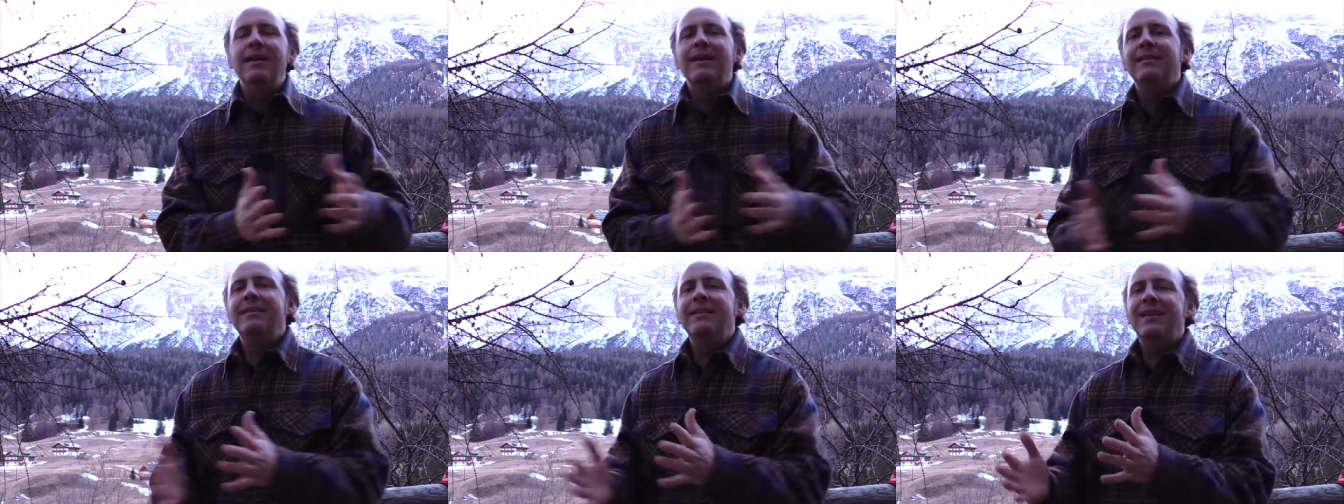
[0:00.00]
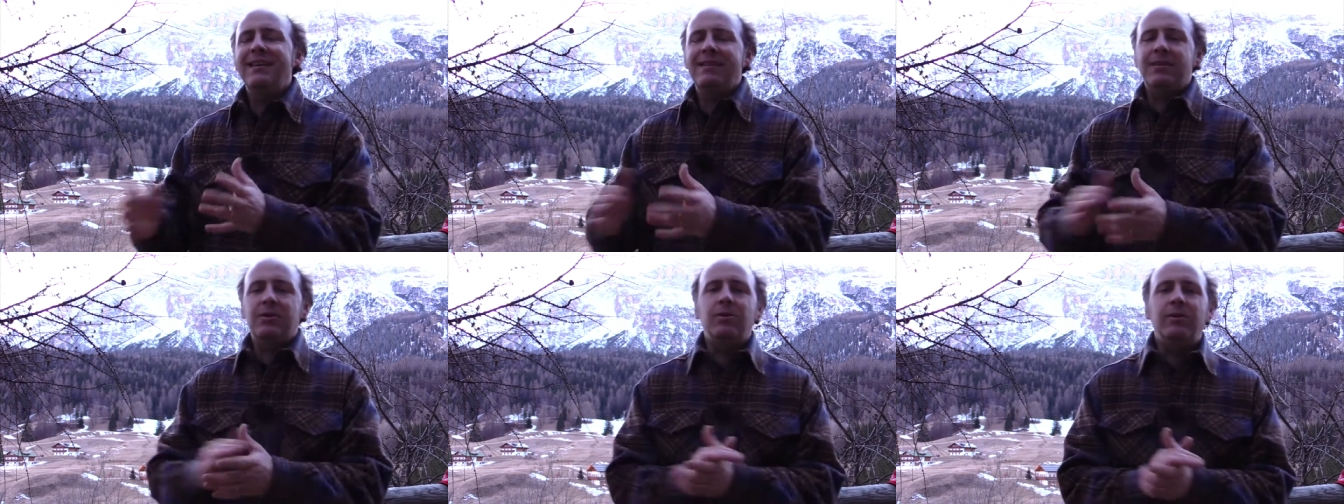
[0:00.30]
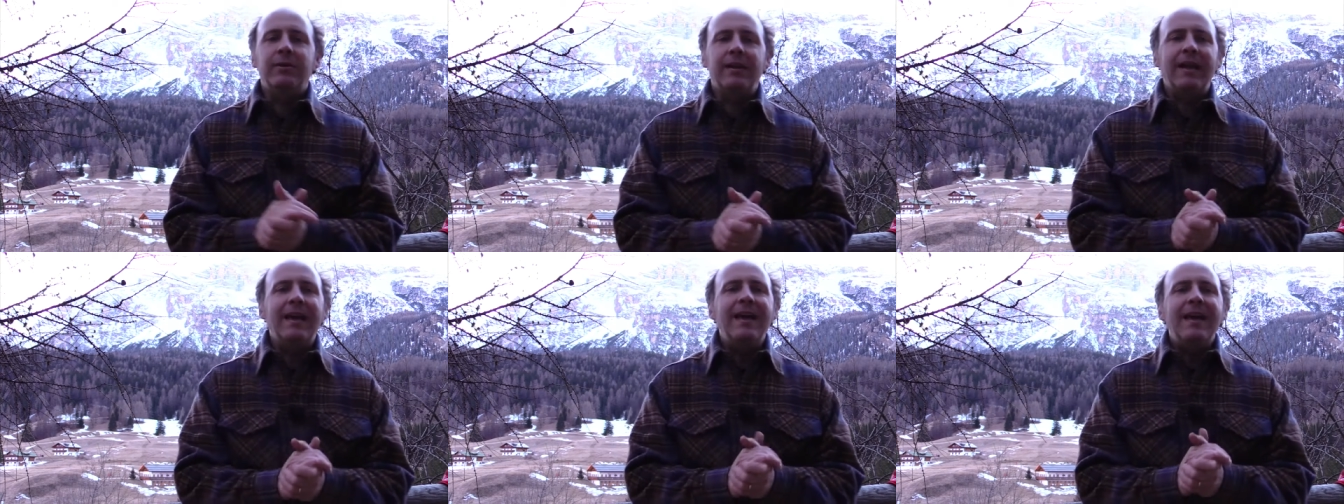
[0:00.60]

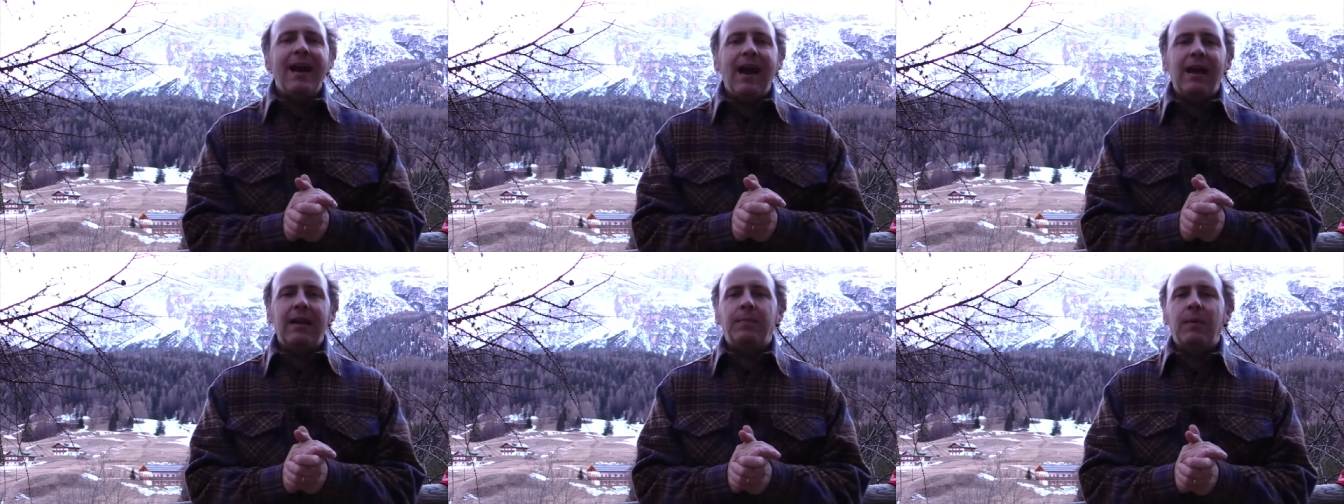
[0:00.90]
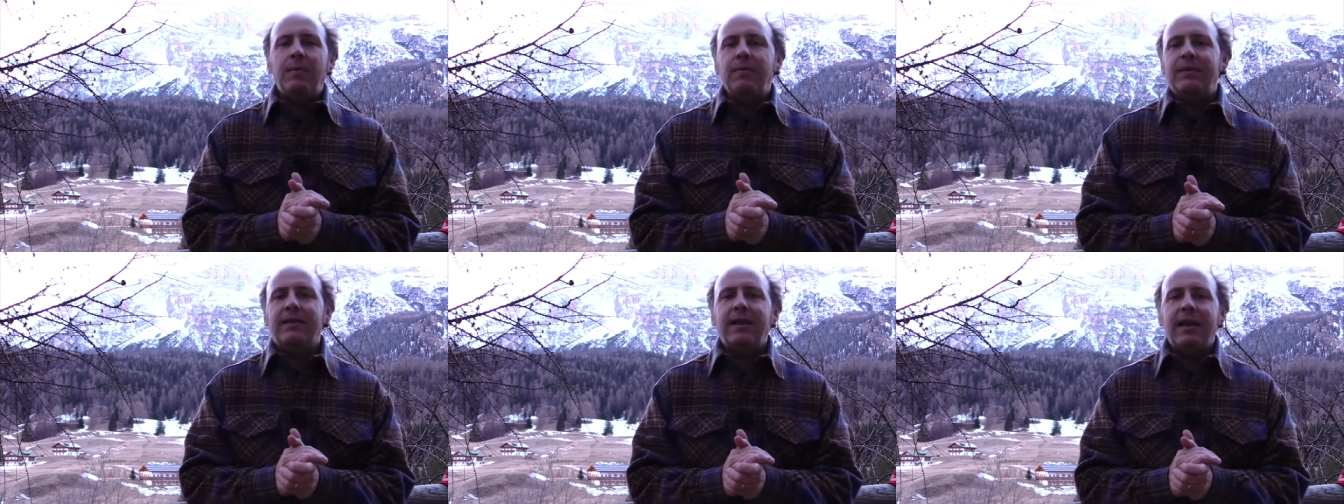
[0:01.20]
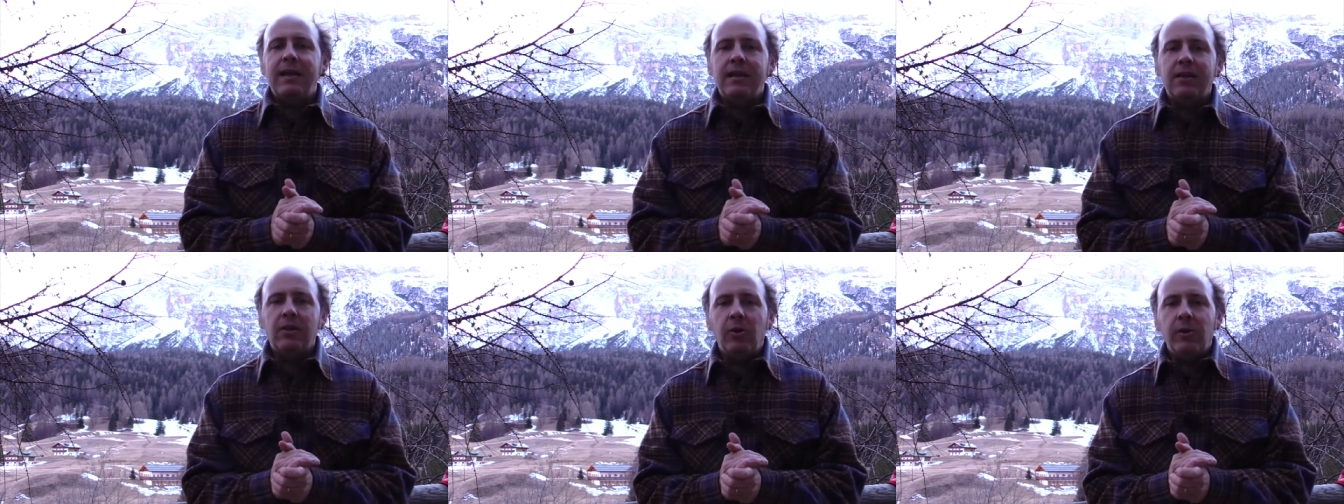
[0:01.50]
direzione alla propria
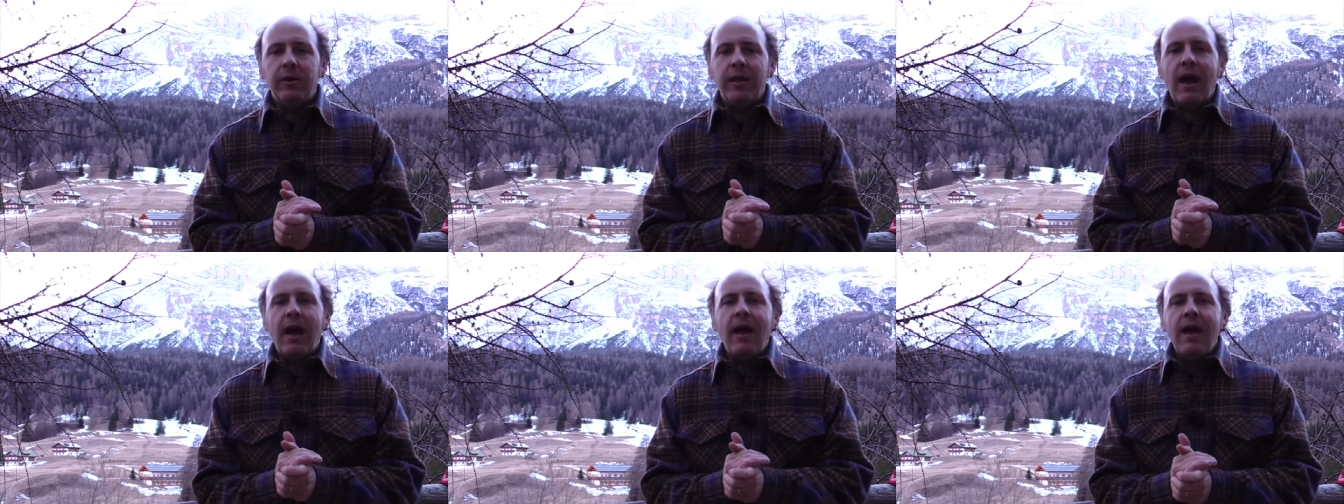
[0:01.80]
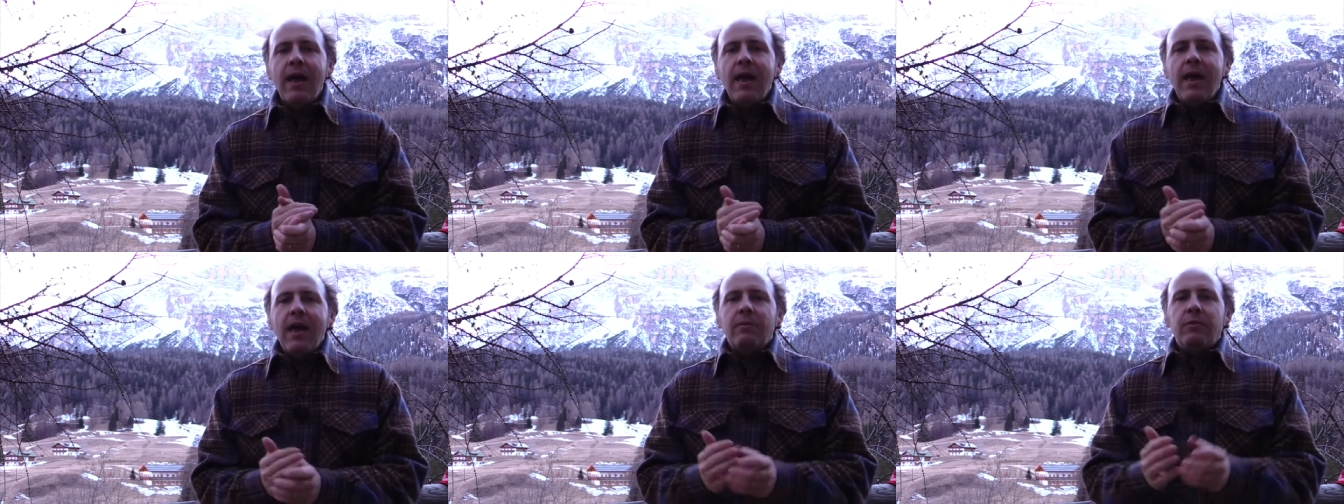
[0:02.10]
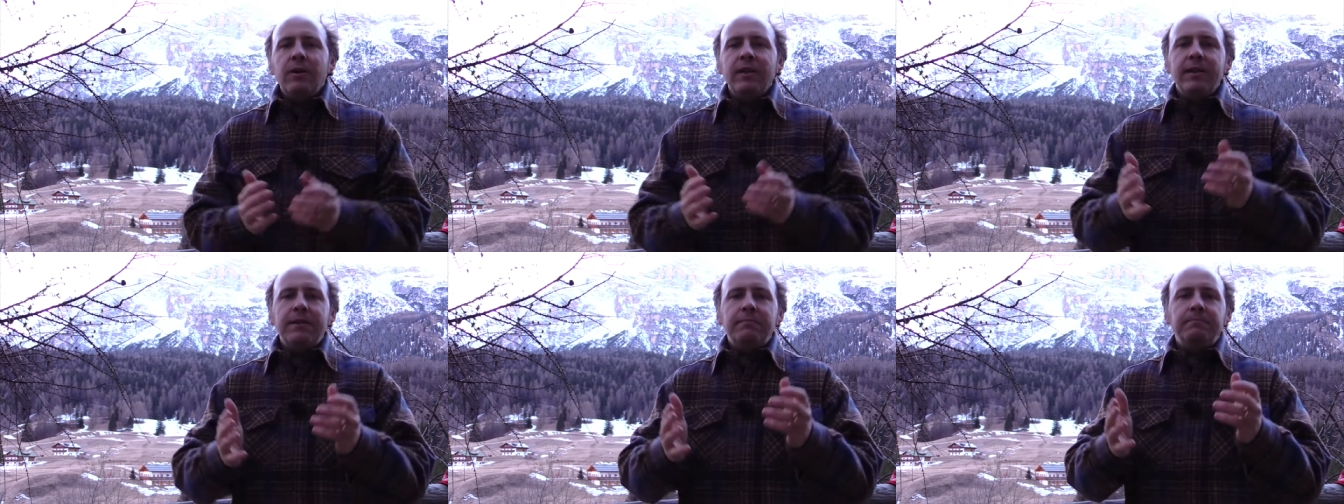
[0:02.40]
traiettoria.
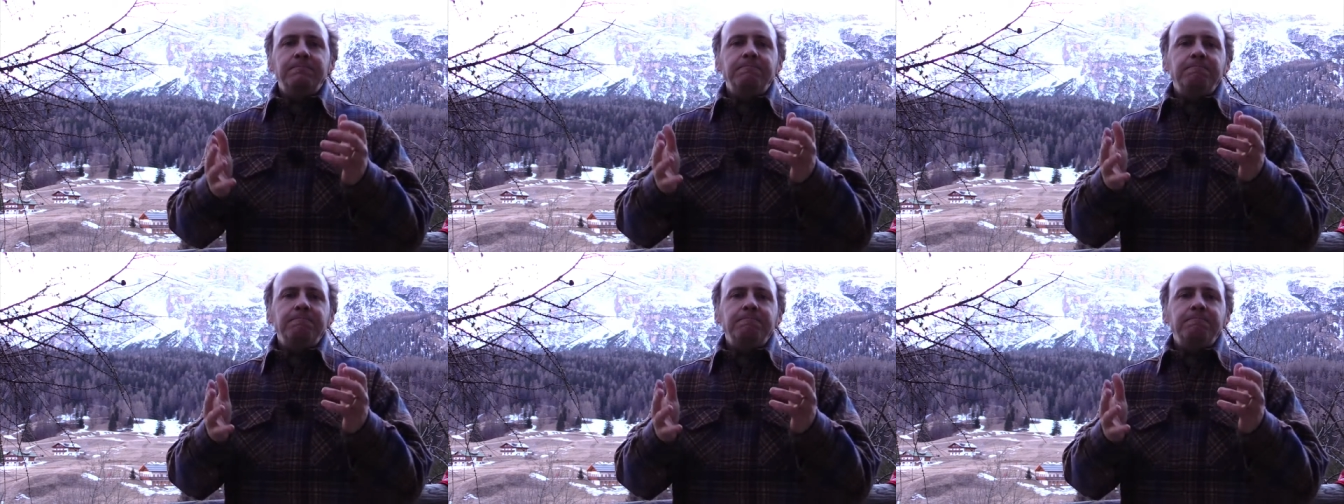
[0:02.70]
Quindi